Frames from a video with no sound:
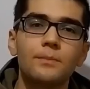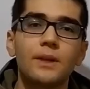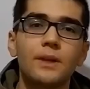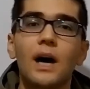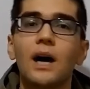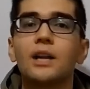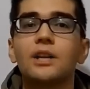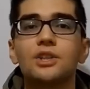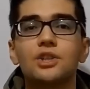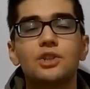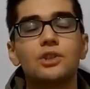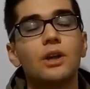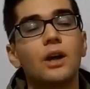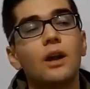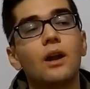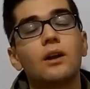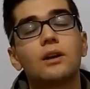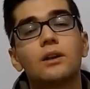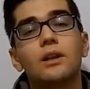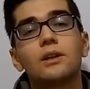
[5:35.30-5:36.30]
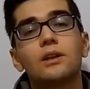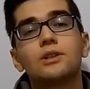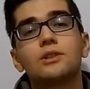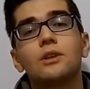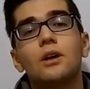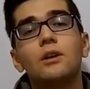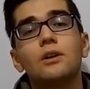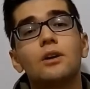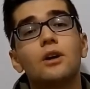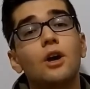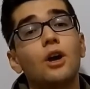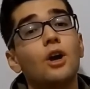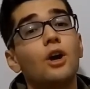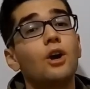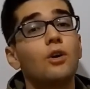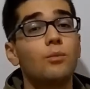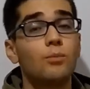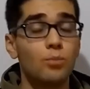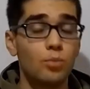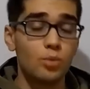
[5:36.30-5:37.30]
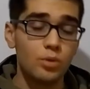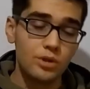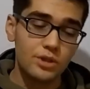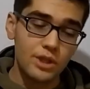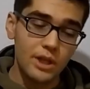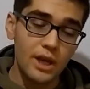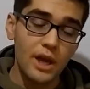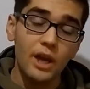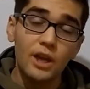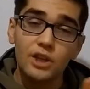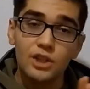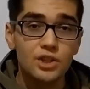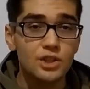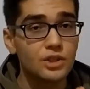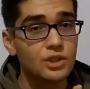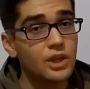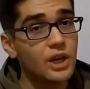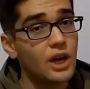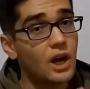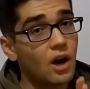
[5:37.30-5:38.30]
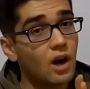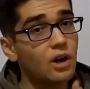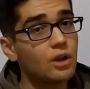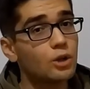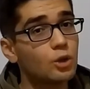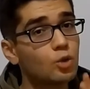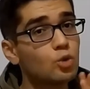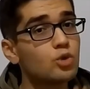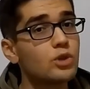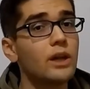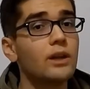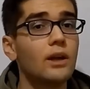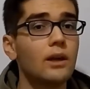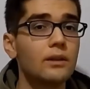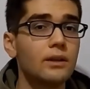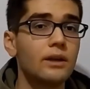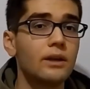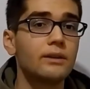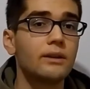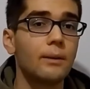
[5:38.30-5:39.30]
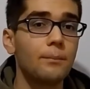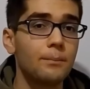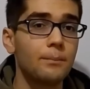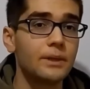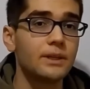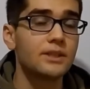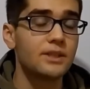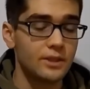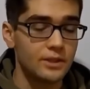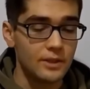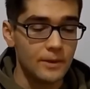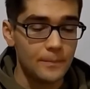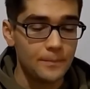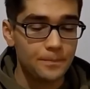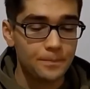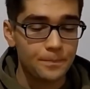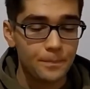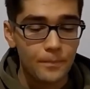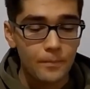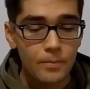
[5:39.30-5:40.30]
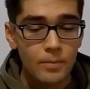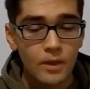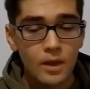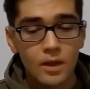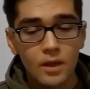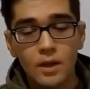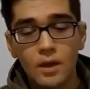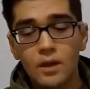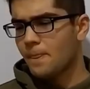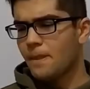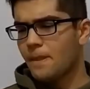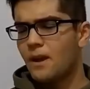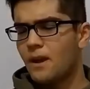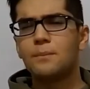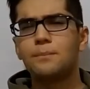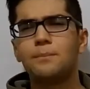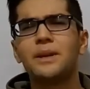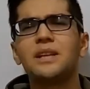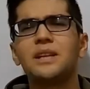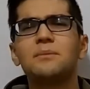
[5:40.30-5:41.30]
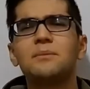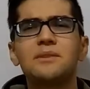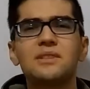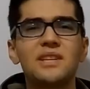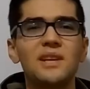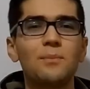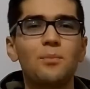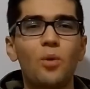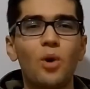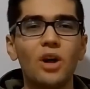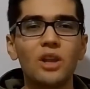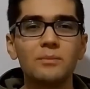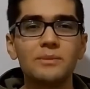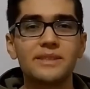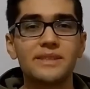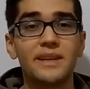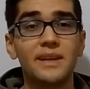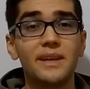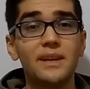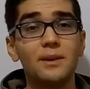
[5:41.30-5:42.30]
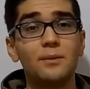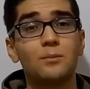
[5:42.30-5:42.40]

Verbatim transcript: yani cidden arkadaşlar. Bu ise dizinin ayrı güzel yanlarından birisiydi. Benim diziye puanım ise